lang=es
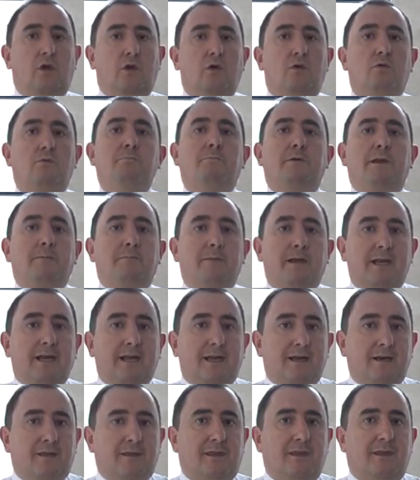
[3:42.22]
Un primer
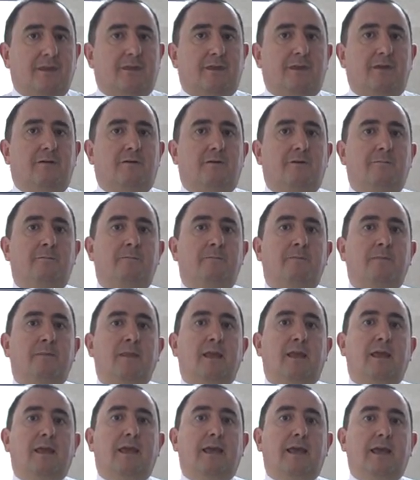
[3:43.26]
ejercicio
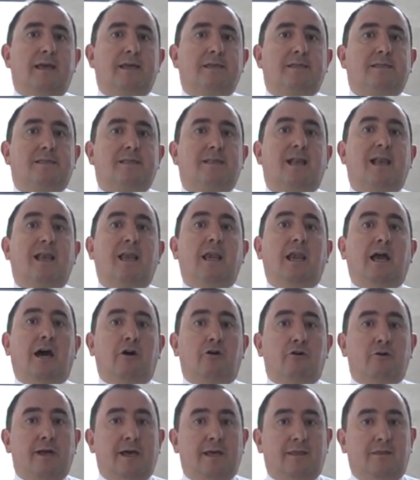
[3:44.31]
es la
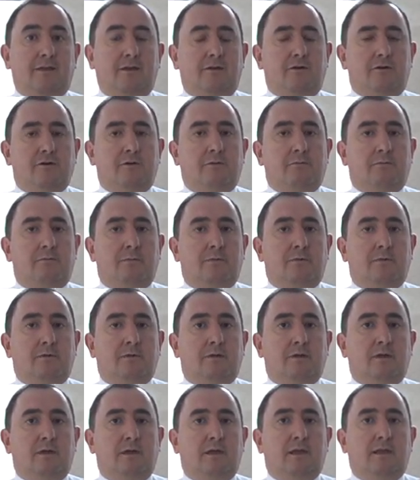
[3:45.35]
oración,
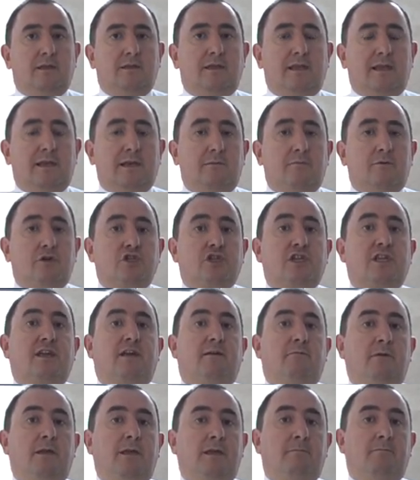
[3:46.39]
tenemos
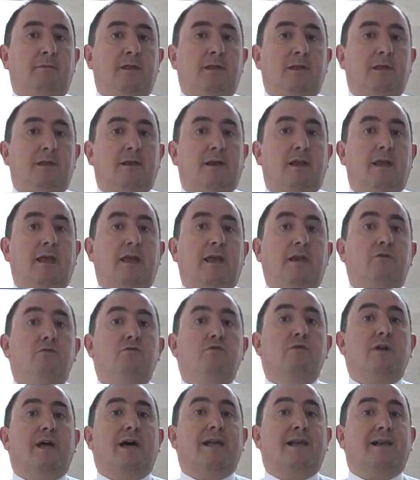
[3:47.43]
que vivir en
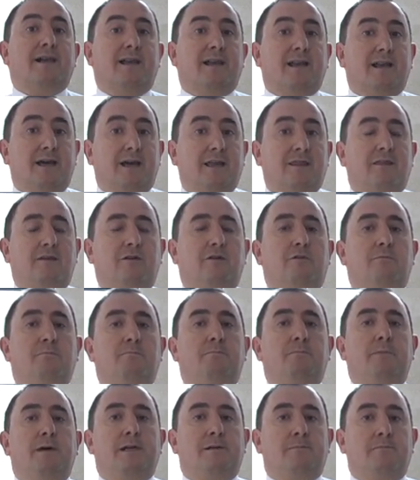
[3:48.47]
una relación
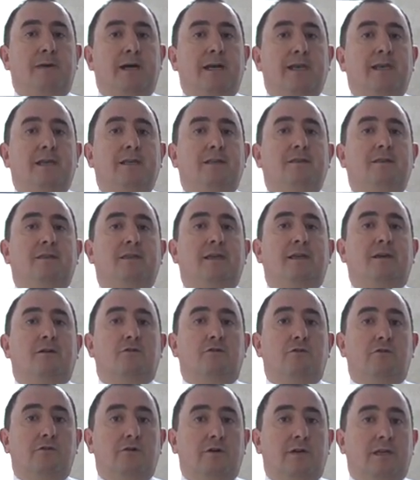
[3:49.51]
permanente
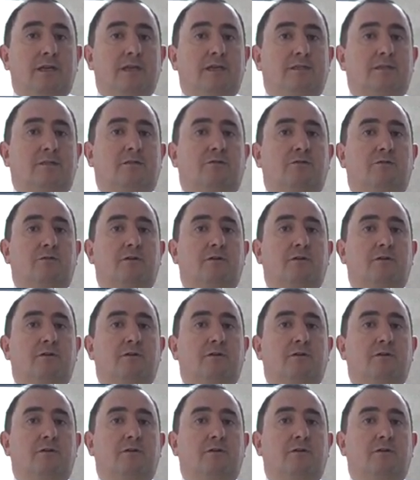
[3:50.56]
con Cristo.